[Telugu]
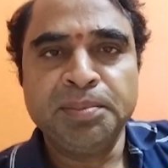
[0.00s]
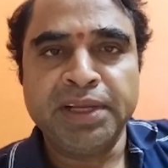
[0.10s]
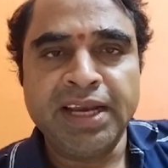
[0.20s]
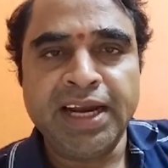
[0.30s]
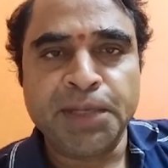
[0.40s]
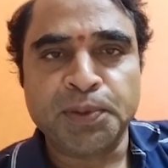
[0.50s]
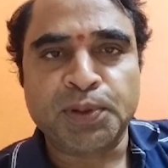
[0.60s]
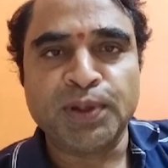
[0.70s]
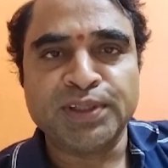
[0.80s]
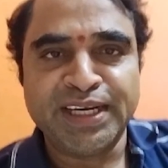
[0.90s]
మీరు ఇలాంటి
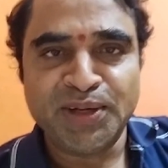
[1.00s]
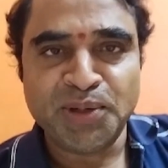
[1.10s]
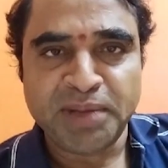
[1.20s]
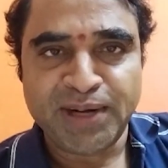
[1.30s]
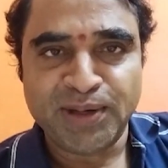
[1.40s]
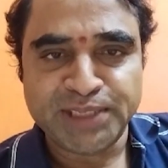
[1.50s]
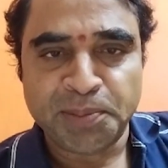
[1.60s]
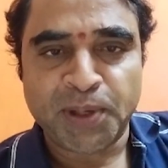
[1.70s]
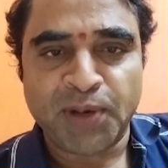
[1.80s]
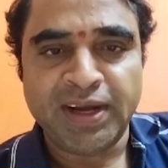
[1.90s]
పుట్టినరోజులు ఎన్నో మరెన్నో
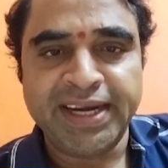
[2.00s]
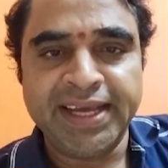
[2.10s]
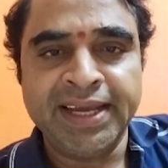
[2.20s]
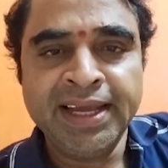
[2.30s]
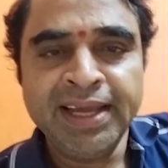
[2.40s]
జరుపుకోవాలని